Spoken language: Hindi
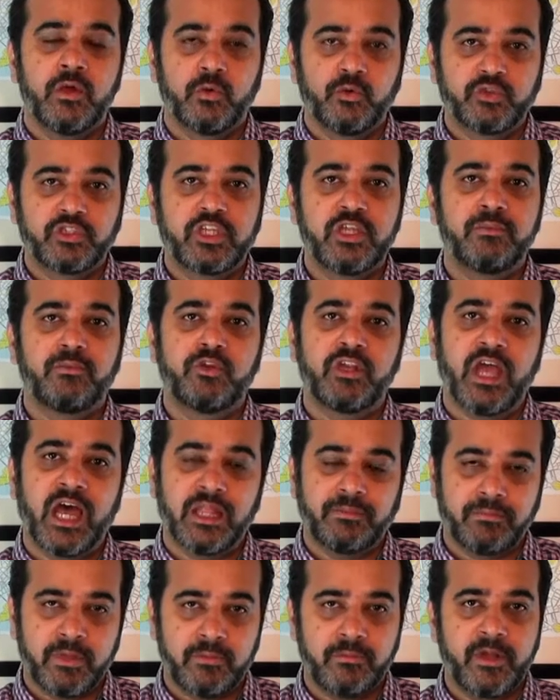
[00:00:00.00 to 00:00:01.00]
उसकी बुनियाद
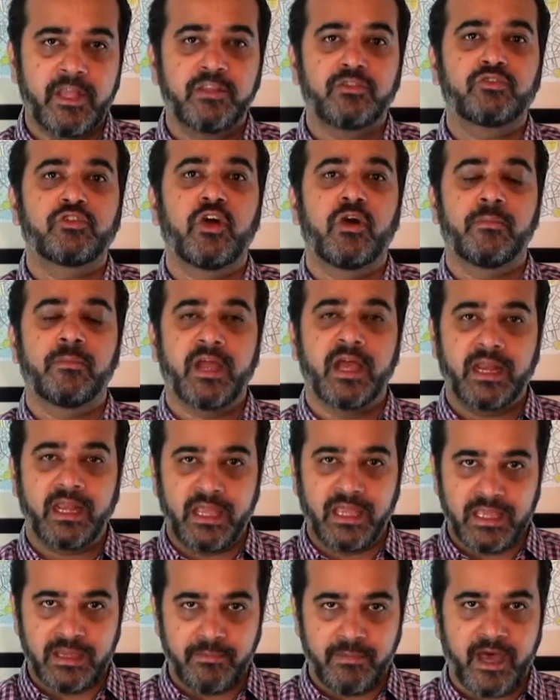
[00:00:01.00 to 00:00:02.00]
पर ब्रेन करके
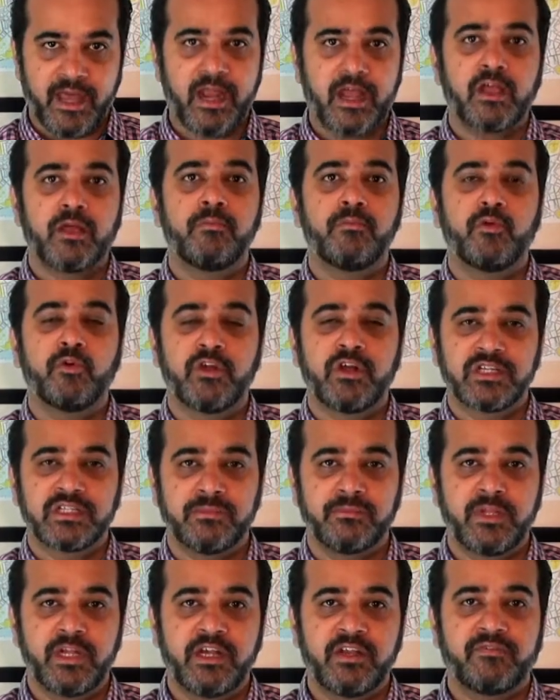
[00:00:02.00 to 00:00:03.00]
ये बारह कंपोनेंट्स
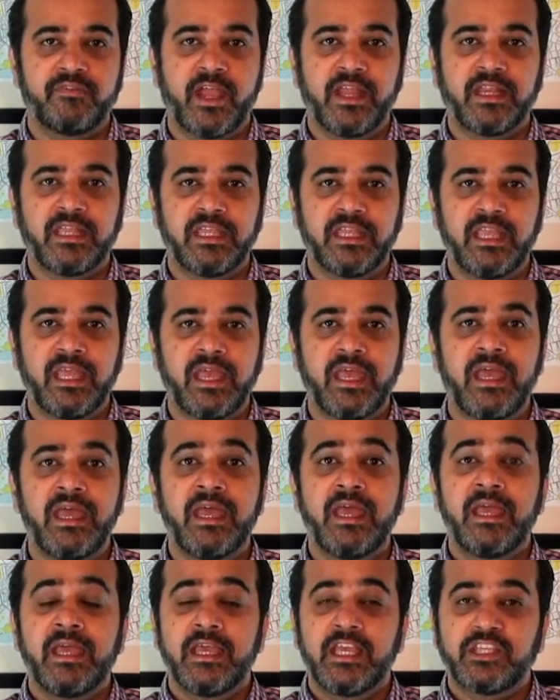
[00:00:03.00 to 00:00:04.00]
हमने डिफाइन किए हैं
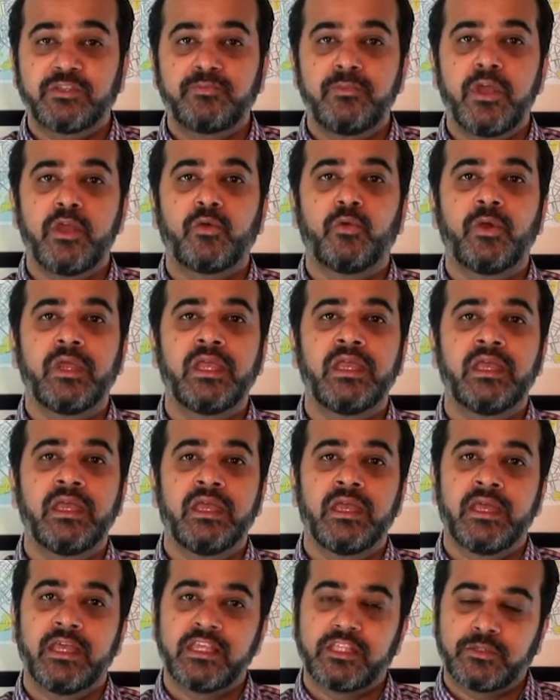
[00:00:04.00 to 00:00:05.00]
इसमें कोई
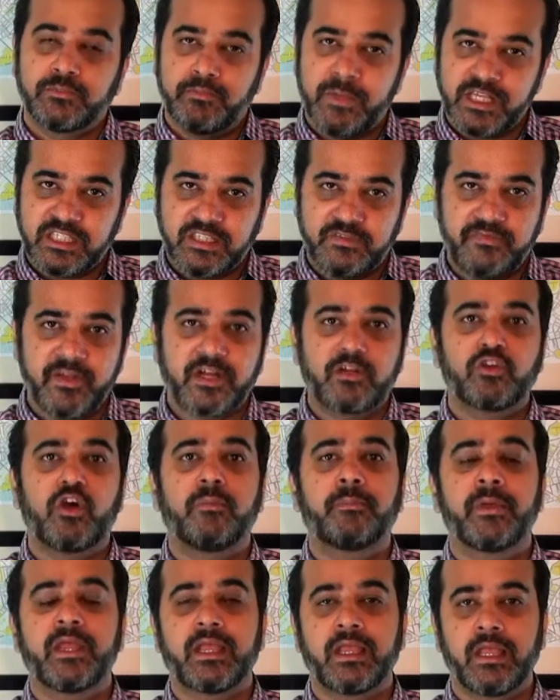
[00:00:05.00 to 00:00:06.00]
स्पेसिफिक
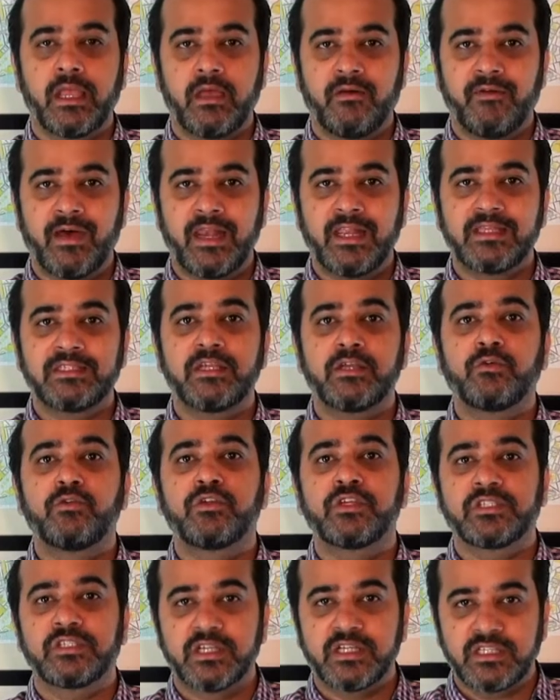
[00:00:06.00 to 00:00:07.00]
टॉपिक के हवाले से कोई
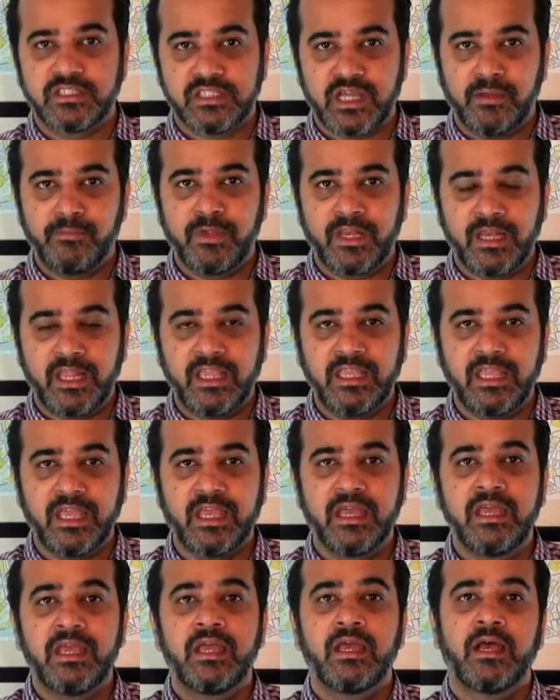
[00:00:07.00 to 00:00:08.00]
रिसर्च शामिल नहीं है
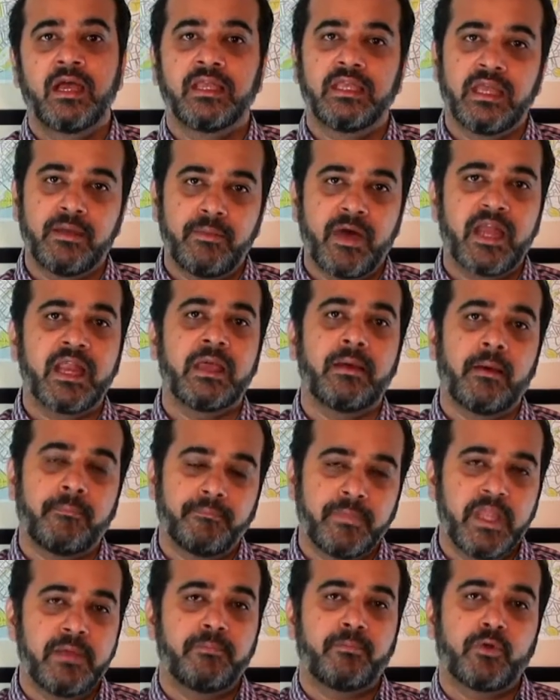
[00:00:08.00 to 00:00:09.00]
ये हमारे
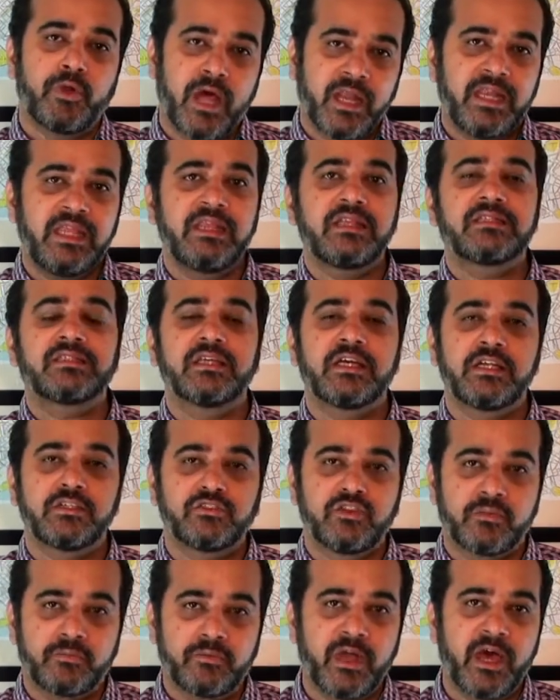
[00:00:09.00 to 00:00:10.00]
अपने पुरानी रिसर्च
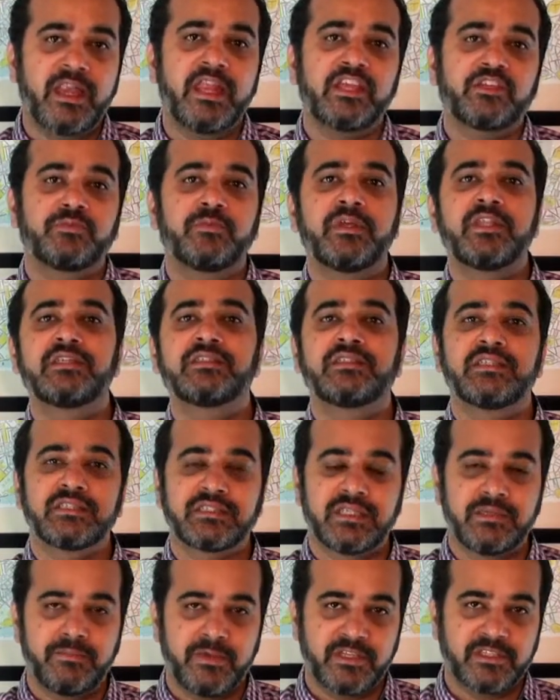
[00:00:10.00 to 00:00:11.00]
और पुराने एक्सपीरियंसेस
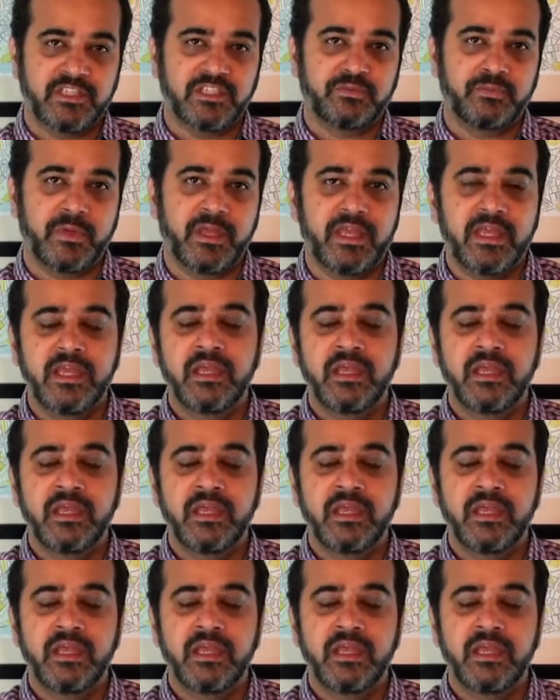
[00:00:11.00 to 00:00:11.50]
की बेसिस पे